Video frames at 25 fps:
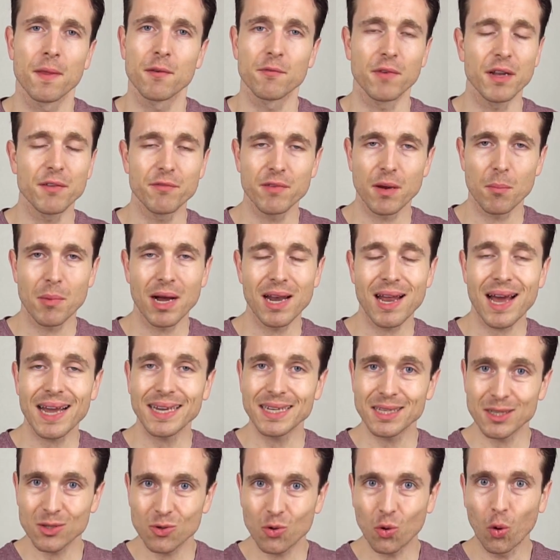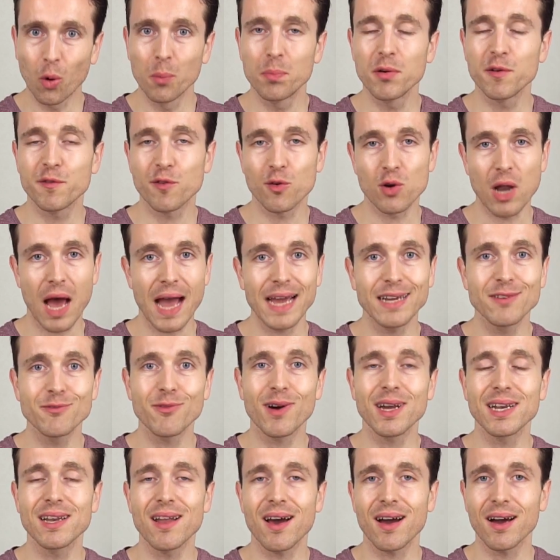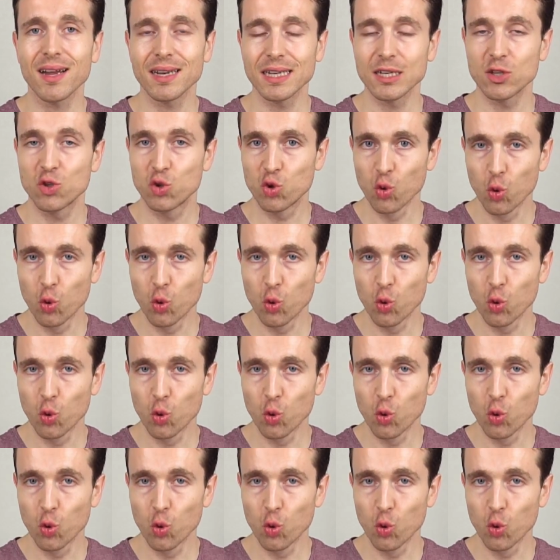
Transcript: wenn wir mal eine Gruppe von Einwanderern,